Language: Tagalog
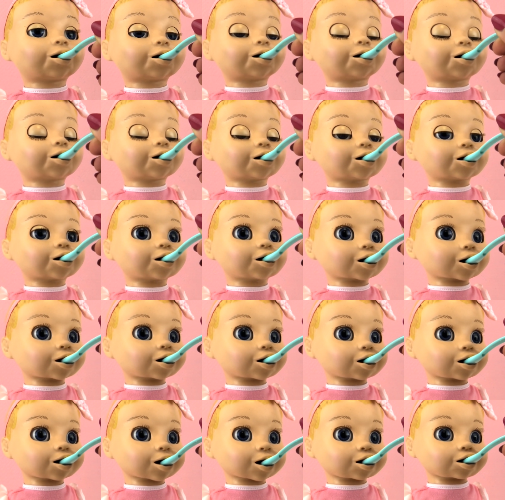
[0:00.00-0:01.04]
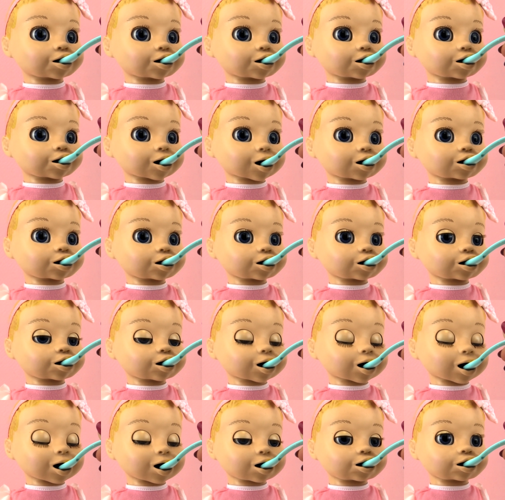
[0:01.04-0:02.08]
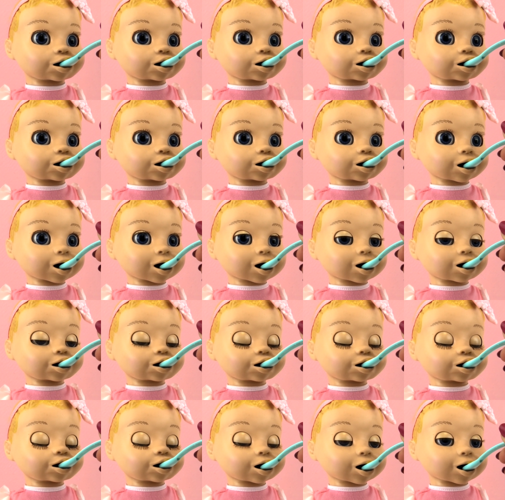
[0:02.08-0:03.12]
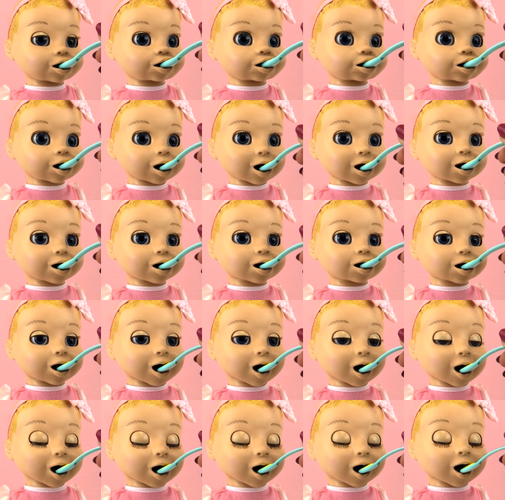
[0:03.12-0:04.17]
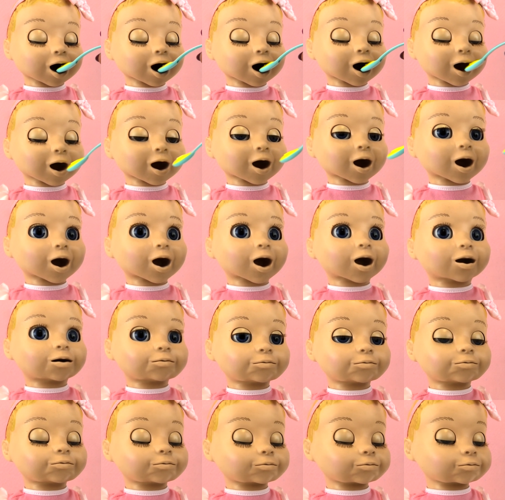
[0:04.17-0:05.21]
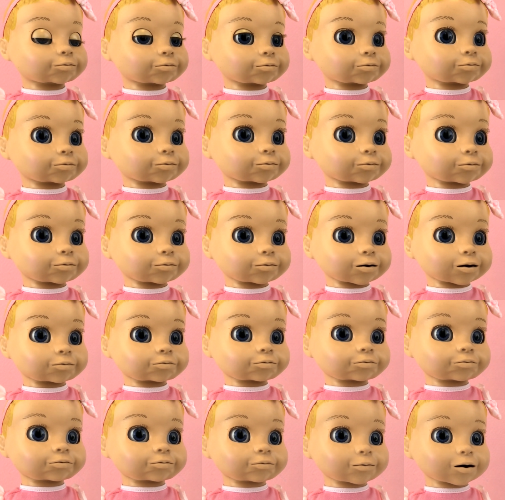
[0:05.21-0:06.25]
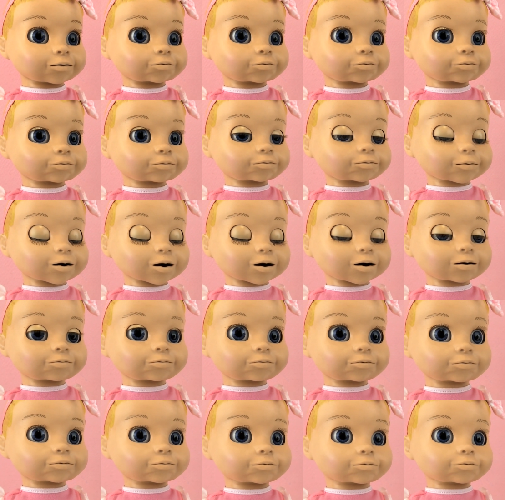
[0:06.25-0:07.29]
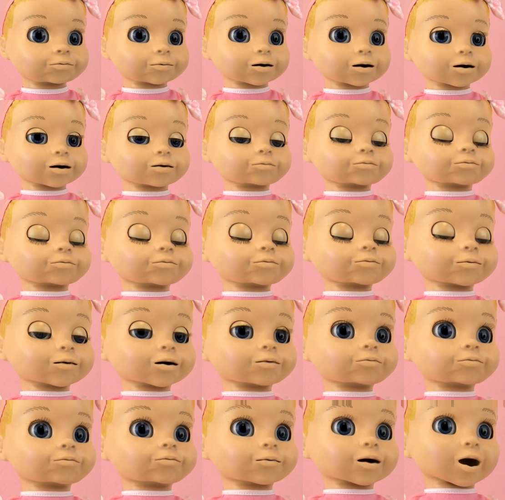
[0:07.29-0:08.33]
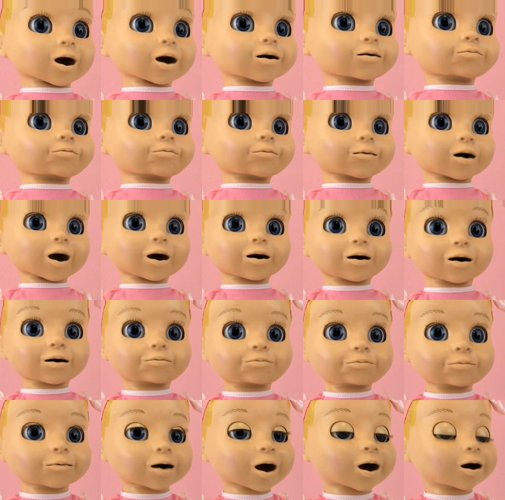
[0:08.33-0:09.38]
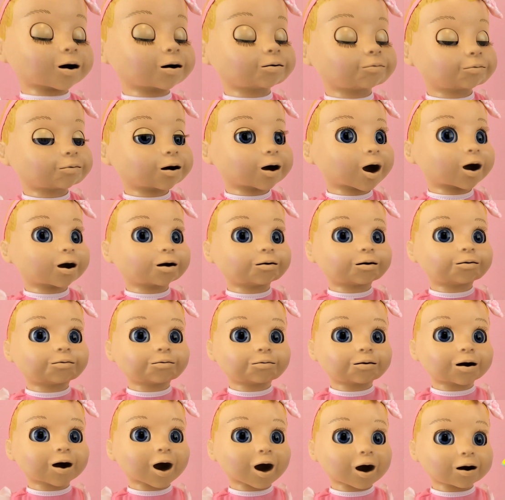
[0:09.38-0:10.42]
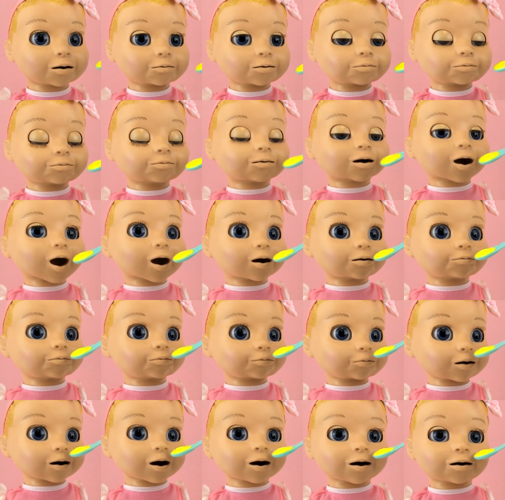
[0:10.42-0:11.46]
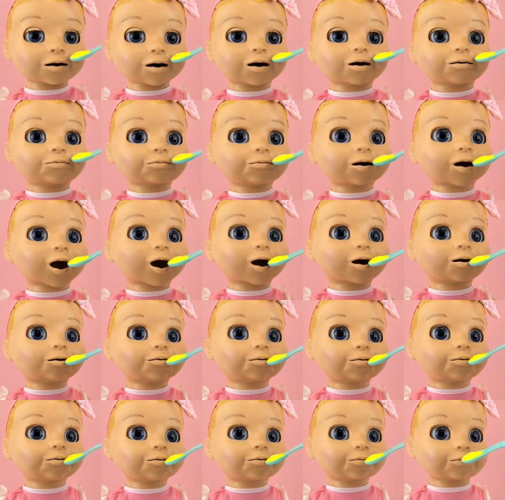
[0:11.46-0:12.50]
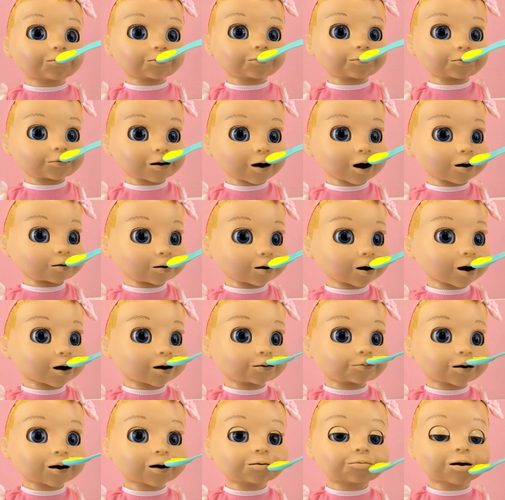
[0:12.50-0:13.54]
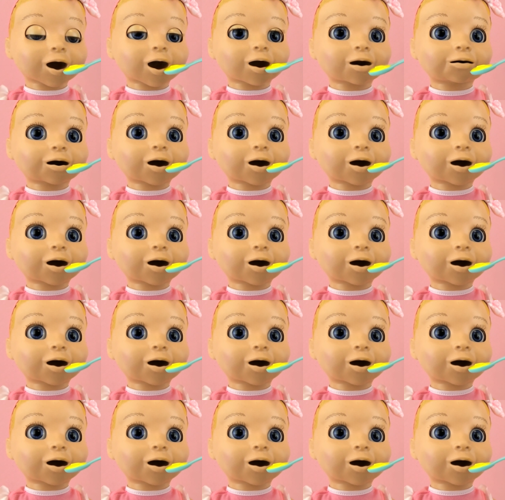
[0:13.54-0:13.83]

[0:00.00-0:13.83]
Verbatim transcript: At medyo maingay itong manikang ito. Maririnig mo yung tunog ng mga maliliit na machines na pag gumagalaw ito, marinig mong gumagalaw rin ito sa loob ng manika.